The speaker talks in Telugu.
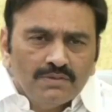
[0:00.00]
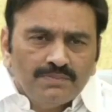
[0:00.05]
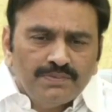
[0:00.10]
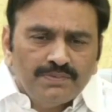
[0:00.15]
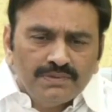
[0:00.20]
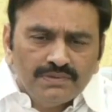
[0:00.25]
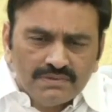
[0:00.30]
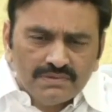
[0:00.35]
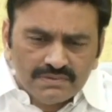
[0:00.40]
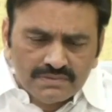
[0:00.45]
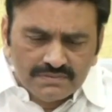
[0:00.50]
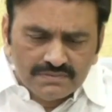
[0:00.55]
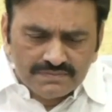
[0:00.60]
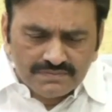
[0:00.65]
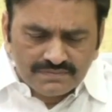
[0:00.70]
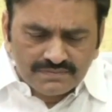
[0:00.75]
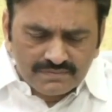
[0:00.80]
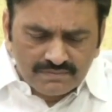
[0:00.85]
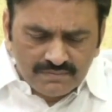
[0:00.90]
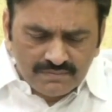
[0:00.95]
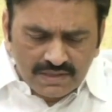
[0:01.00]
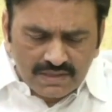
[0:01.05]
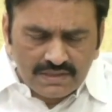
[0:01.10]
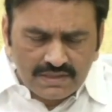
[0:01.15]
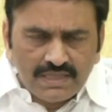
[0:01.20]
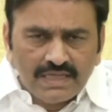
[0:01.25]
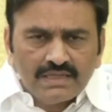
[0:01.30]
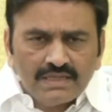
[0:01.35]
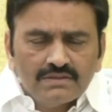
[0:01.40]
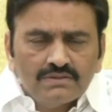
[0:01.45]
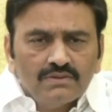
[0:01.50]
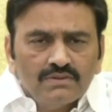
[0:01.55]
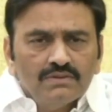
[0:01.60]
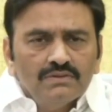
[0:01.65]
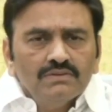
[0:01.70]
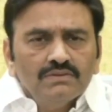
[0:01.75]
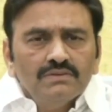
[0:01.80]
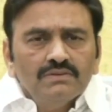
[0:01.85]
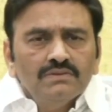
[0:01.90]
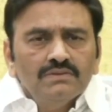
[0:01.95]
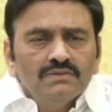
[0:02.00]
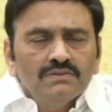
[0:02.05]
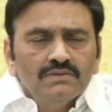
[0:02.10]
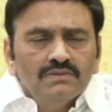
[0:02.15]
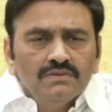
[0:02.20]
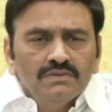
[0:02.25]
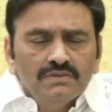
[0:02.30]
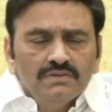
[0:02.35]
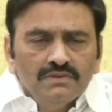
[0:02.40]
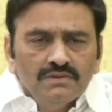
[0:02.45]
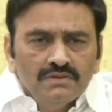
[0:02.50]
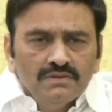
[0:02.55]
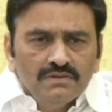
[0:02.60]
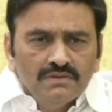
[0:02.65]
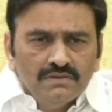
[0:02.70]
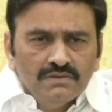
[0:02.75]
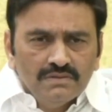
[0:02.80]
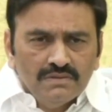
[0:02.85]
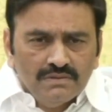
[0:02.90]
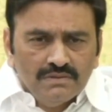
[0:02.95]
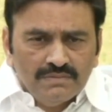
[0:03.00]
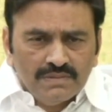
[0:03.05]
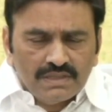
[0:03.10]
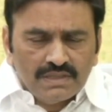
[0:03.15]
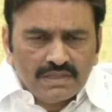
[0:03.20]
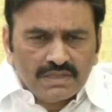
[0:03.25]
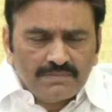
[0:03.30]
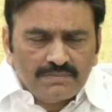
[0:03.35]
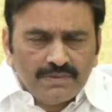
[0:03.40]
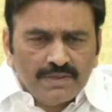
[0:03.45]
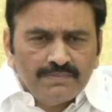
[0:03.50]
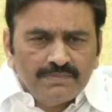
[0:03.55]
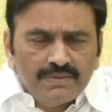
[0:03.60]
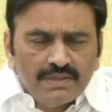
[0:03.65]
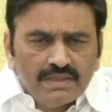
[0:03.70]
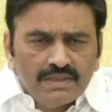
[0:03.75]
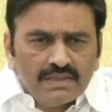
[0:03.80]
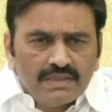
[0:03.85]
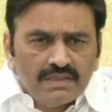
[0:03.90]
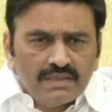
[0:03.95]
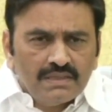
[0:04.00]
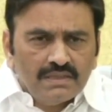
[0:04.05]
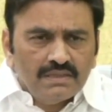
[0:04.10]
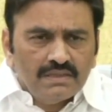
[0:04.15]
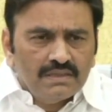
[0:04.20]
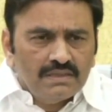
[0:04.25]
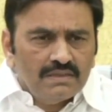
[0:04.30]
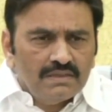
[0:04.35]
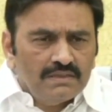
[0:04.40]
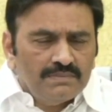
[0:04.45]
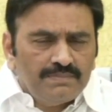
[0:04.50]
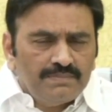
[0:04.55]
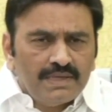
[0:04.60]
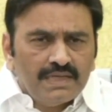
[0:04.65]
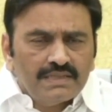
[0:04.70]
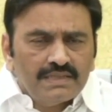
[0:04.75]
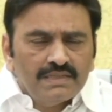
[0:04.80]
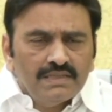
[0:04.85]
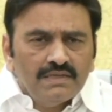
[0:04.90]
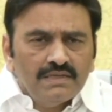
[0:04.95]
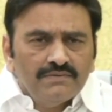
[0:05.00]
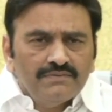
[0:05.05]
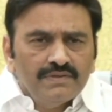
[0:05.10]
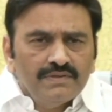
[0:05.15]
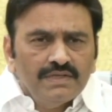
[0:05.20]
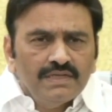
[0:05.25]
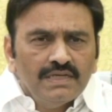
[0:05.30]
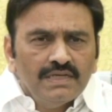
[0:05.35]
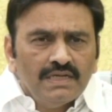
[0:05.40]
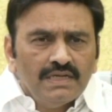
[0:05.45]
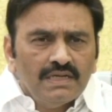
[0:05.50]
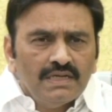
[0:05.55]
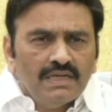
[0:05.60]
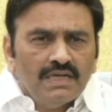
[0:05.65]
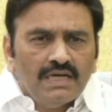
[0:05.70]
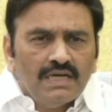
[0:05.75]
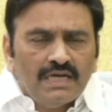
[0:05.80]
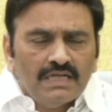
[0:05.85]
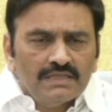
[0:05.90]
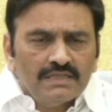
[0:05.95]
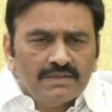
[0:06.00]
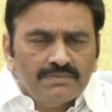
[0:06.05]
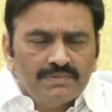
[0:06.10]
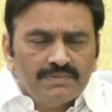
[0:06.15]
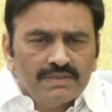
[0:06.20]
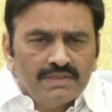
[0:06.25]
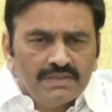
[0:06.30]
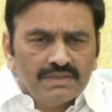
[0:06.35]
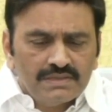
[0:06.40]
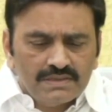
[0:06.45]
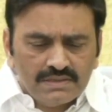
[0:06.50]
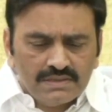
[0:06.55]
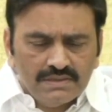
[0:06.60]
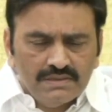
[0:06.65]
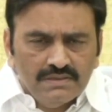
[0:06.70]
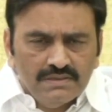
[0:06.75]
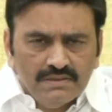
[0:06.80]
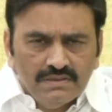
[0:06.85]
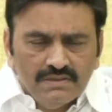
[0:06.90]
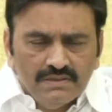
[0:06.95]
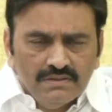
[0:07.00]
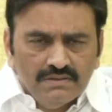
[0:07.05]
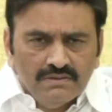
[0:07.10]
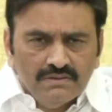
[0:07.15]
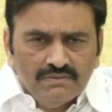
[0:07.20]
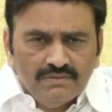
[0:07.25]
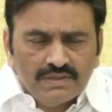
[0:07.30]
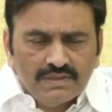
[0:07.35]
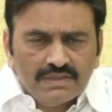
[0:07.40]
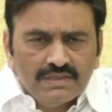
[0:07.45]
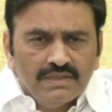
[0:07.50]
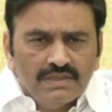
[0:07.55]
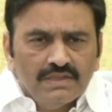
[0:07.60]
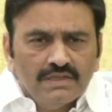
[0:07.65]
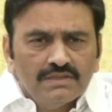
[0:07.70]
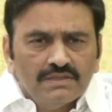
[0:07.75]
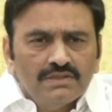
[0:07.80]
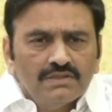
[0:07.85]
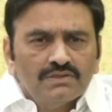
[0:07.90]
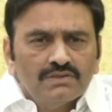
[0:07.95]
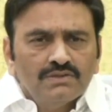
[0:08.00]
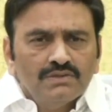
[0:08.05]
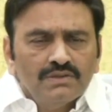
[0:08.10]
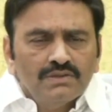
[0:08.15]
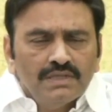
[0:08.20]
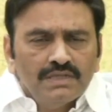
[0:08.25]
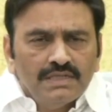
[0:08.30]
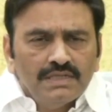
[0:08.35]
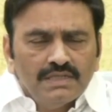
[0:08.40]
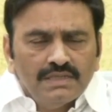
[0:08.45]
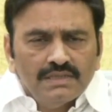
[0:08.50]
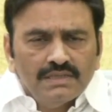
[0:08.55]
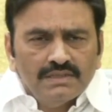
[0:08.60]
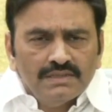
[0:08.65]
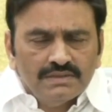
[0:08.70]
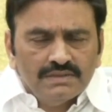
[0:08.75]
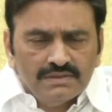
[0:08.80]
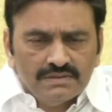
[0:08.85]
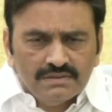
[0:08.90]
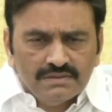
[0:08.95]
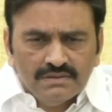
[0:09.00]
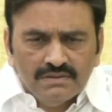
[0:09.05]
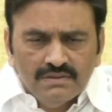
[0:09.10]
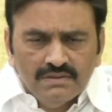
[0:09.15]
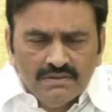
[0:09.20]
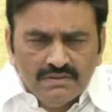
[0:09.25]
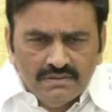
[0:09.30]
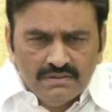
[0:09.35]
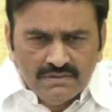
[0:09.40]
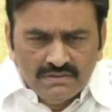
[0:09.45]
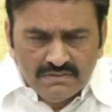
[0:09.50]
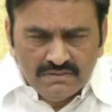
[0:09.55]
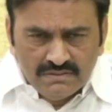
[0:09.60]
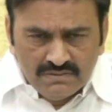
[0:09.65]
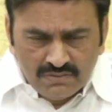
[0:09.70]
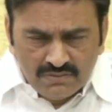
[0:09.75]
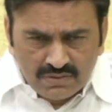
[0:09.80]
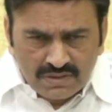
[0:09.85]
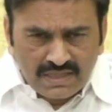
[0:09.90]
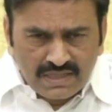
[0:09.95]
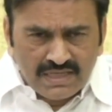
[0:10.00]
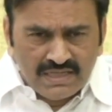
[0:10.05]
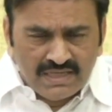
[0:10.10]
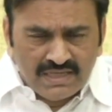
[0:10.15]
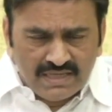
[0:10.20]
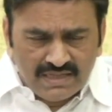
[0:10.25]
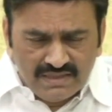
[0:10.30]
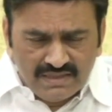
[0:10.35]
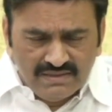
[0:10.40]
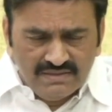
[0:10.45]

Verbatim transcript: ఇప్పుడు మరి దానికి తోడు మరి రిపబ్లిక్ పార్టీ ఆఫ్ ఇండియా ఆంధ్రప్రదేశ్ వర్కింగ్ అధ్యక్షుడు అయిన ఒక ఆయన